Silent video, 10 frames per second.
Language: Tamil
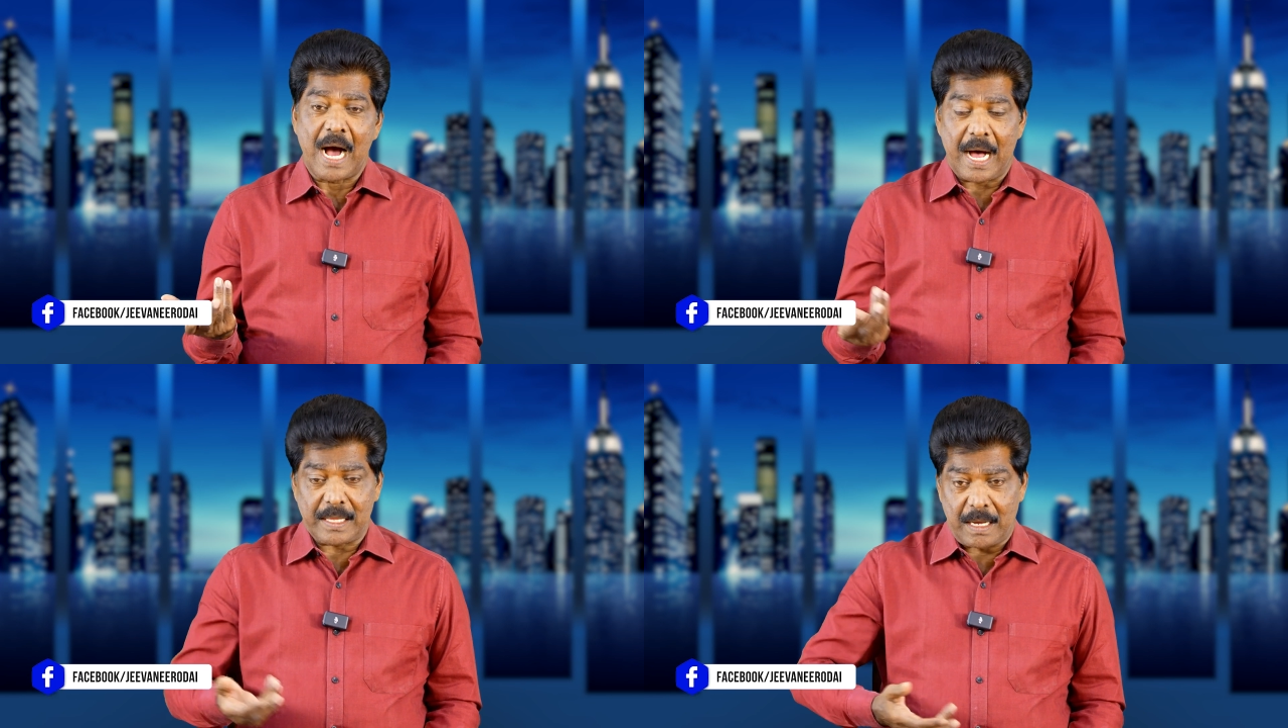
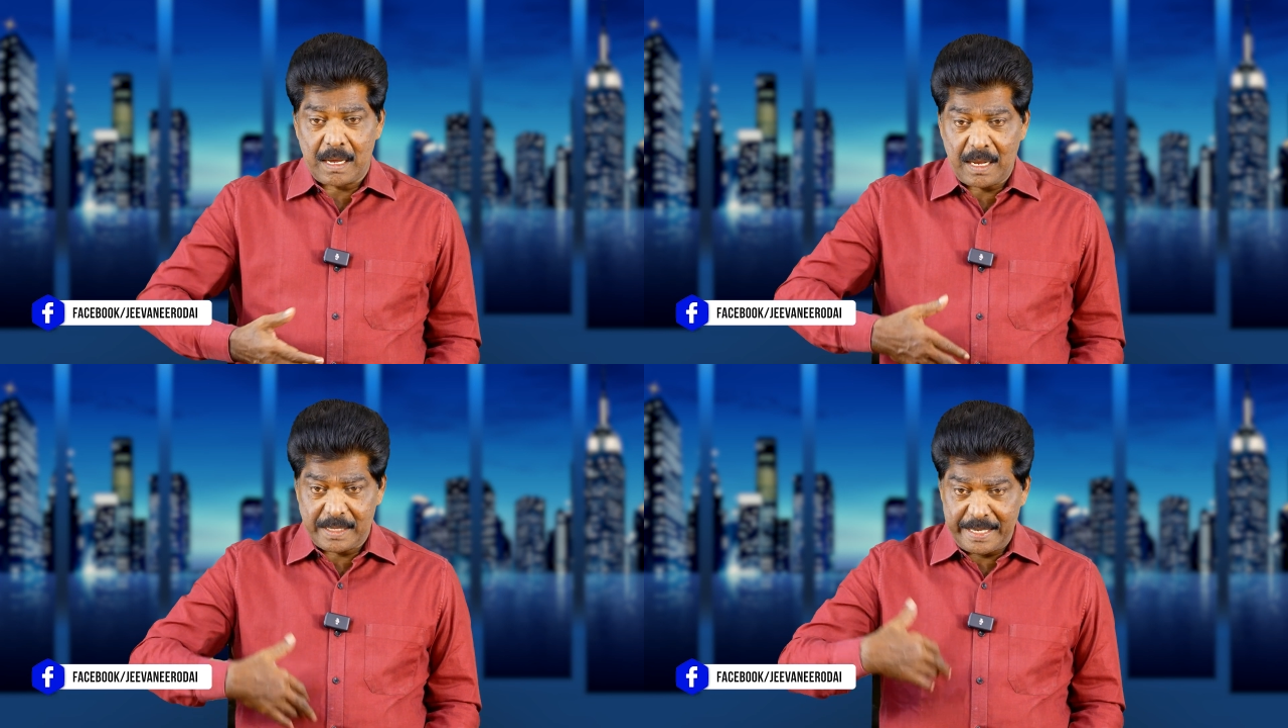ஆனால்
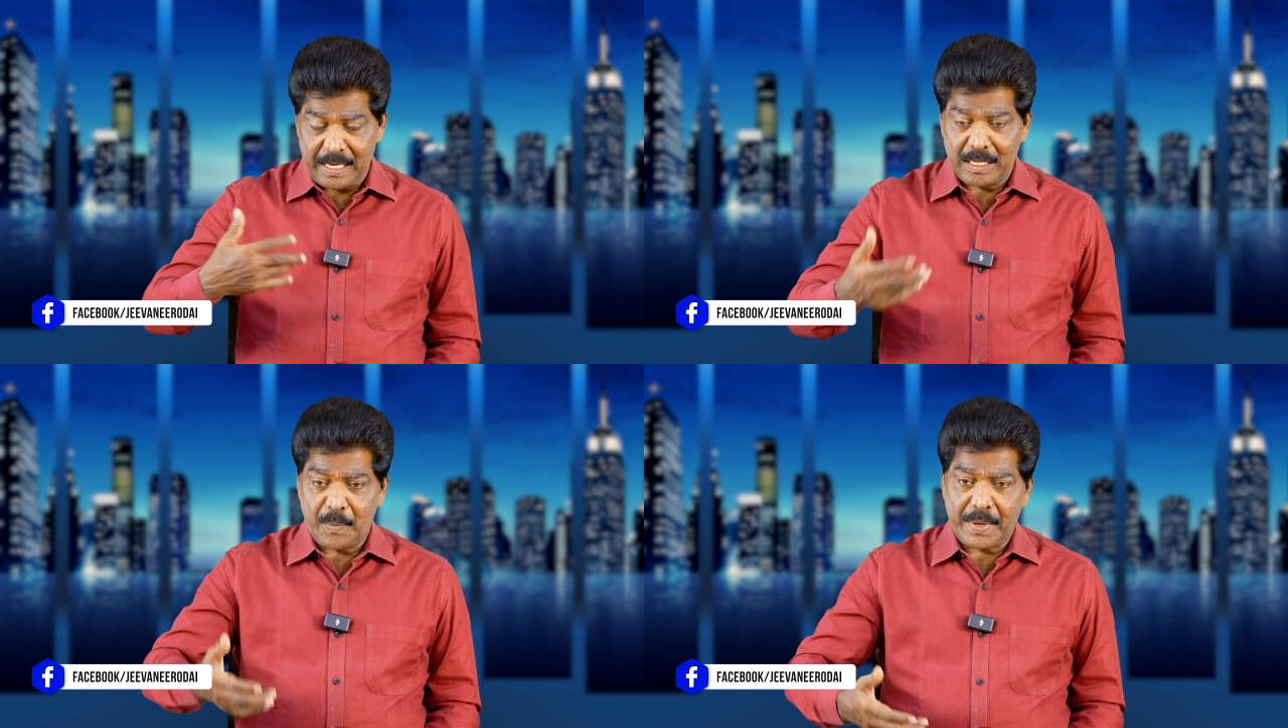ஆனால் அதே
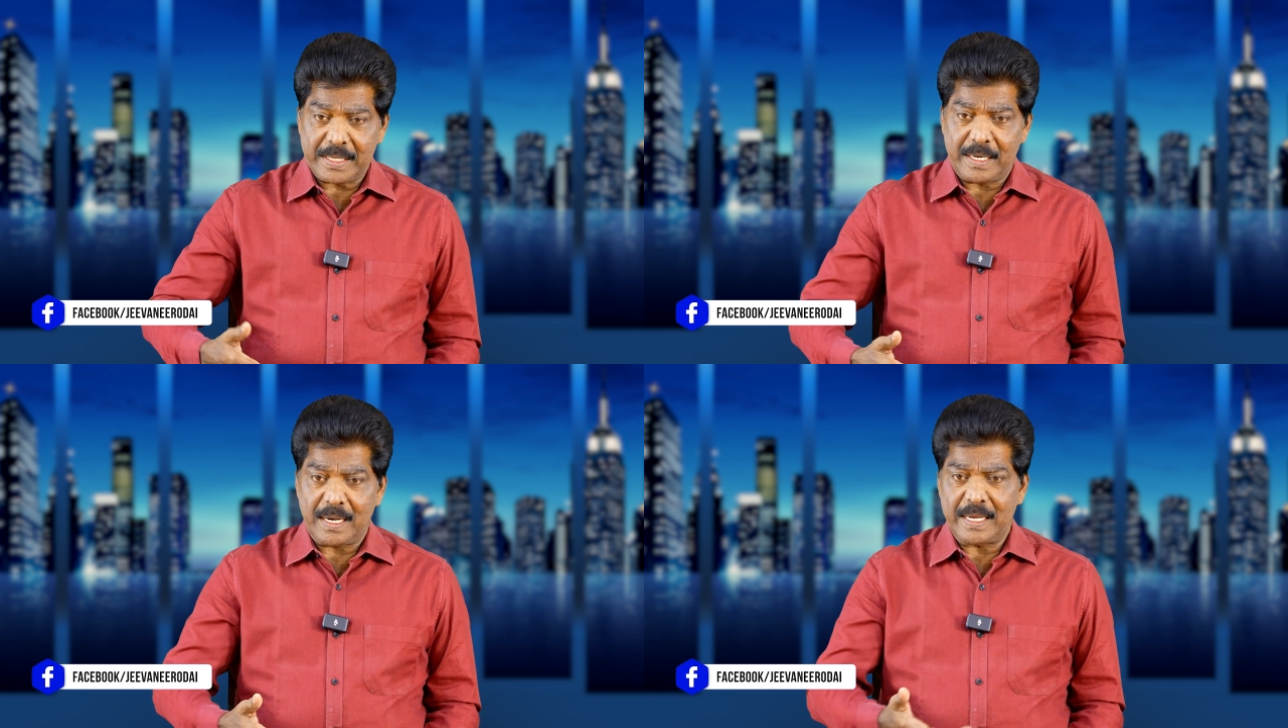நேரத்தில்
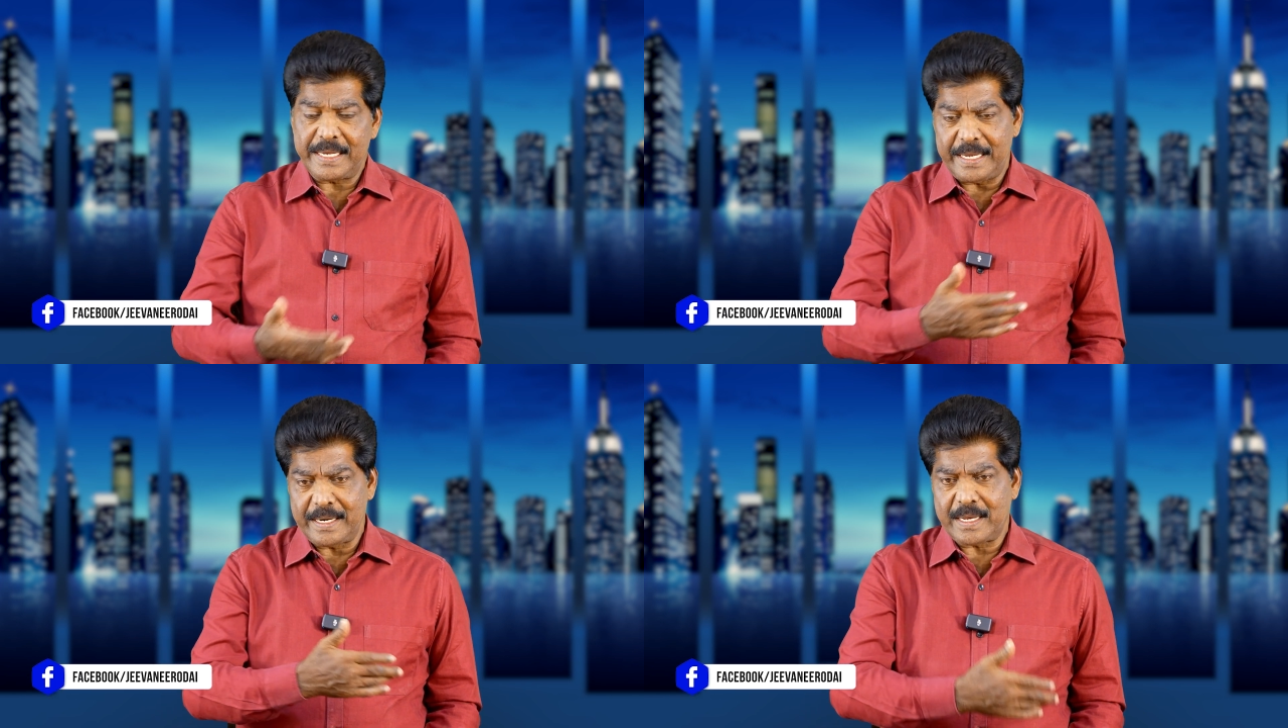பார்த்தீங்கன்னா
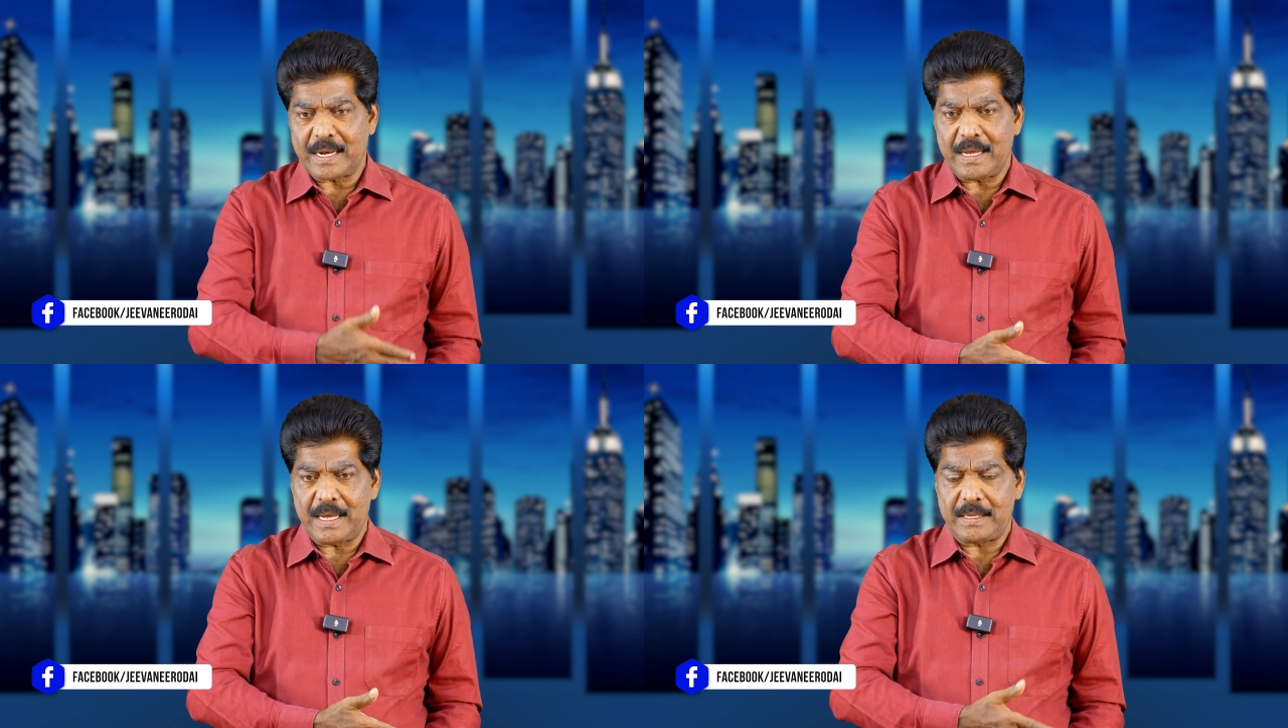இங்கே இருக்கிற